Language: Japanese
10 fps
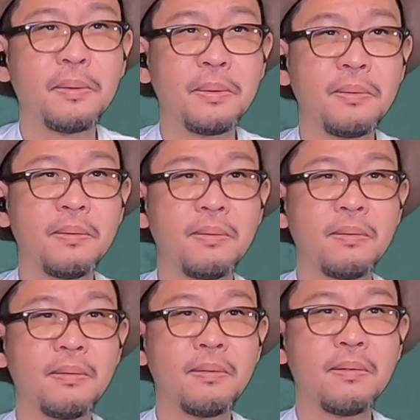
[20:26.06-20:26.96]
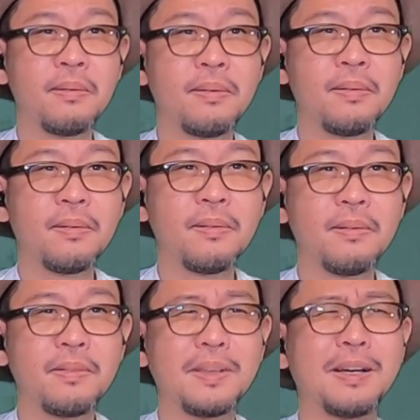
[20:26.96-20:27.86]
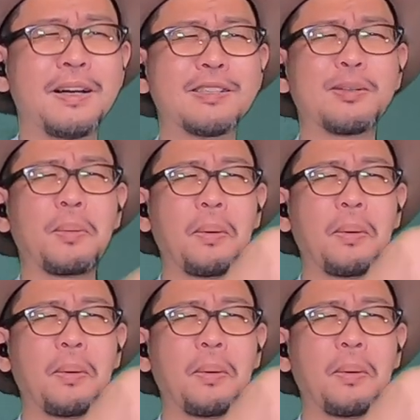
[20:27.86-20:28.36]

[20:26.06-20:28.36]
うん。いやー、そ